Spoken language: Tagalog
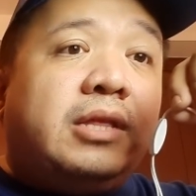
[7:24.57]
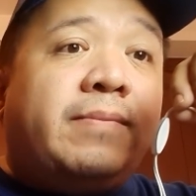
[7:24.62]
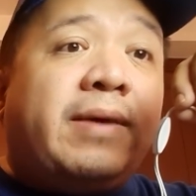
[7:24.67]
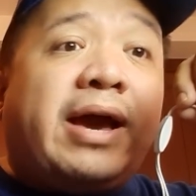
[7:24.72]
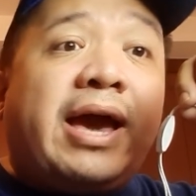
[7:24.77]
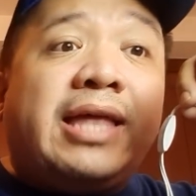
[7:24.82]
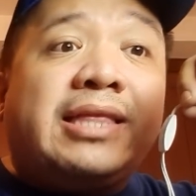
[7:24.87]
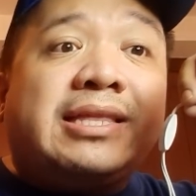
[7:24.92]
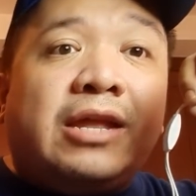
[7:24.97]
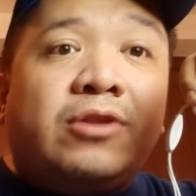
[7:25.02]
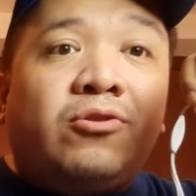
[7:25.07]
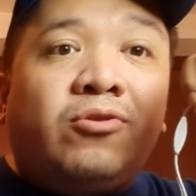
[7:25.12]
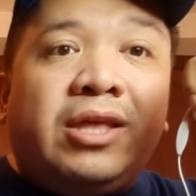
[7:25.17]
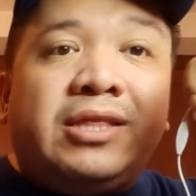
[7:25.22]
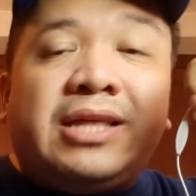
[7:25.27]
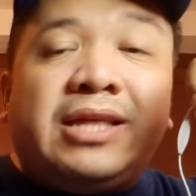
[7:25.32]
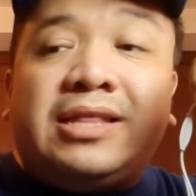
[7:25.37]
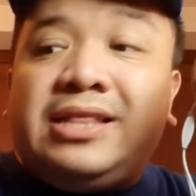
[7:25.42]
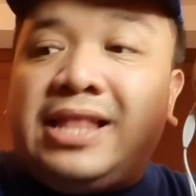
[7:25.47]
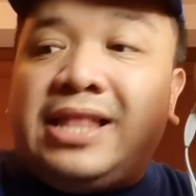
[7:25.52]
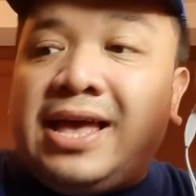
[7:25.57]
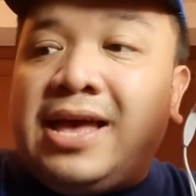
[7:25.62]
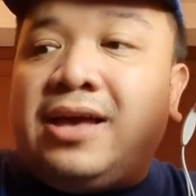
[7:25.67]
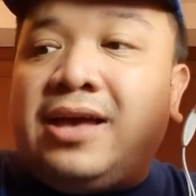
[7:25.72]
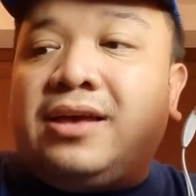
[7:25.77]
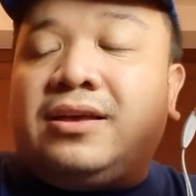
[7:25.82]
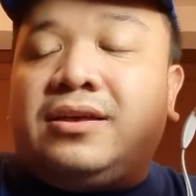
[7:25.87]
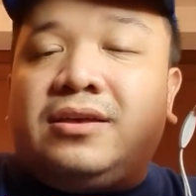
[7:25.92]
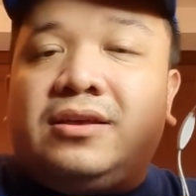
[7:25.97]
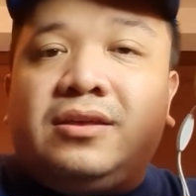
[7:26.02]
'Di kahit ganong edad
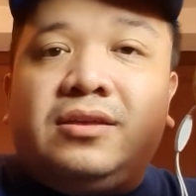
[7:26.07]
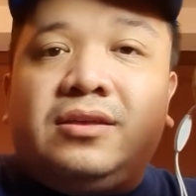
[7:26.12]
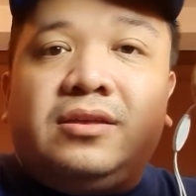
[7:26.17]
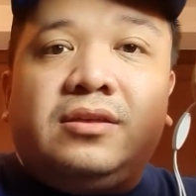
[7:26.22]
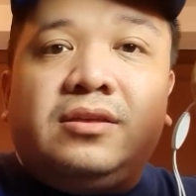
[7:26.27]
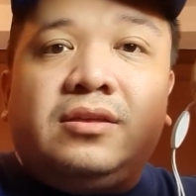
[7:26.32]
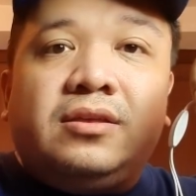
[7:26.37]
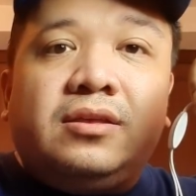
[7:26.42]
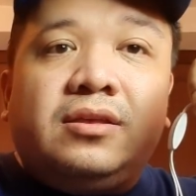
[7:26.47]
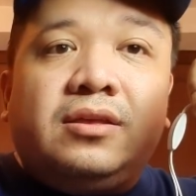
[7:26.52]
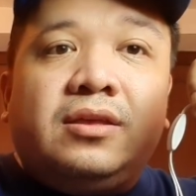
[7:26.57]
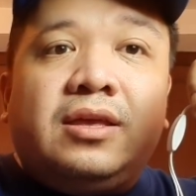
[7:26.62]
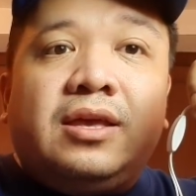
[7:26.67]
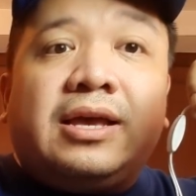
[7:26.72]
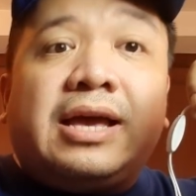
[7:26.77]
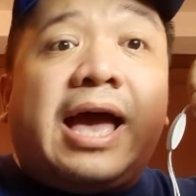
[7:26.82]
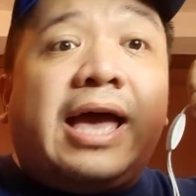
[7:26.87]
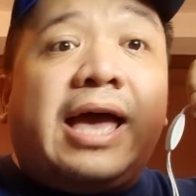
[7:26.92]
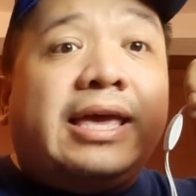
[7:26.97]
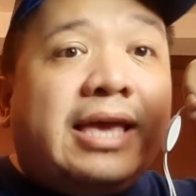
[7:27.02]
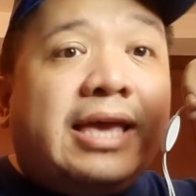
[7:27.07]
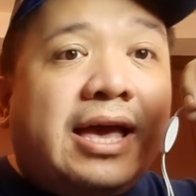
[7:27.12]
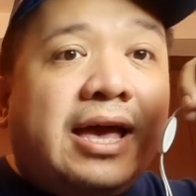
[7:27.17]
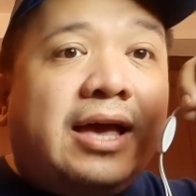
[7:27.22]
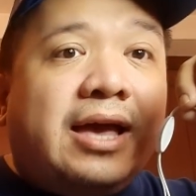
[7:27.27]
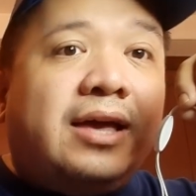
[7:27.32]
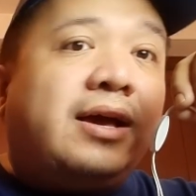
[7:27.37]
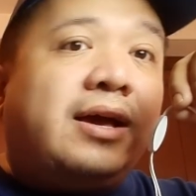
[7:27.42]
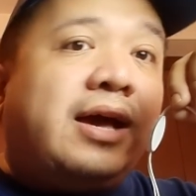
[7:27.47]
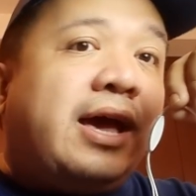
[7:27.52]
lang
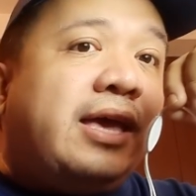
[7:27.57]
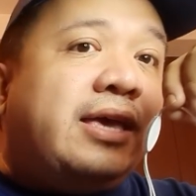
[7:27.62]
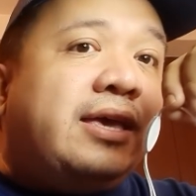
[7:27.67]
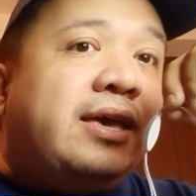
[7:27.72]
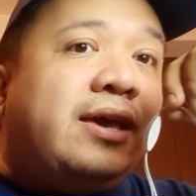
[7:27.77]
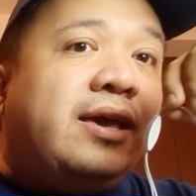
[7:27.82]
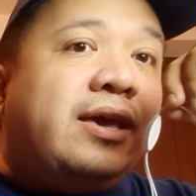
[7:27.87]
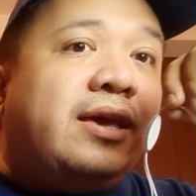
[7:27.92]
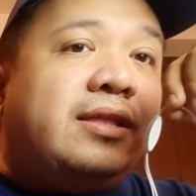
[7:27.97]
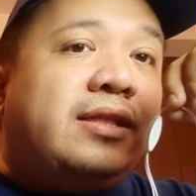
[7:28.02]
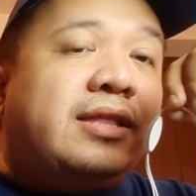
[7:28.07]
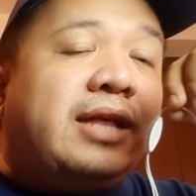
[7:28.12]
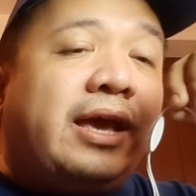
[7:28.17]
kaya, kaya eh.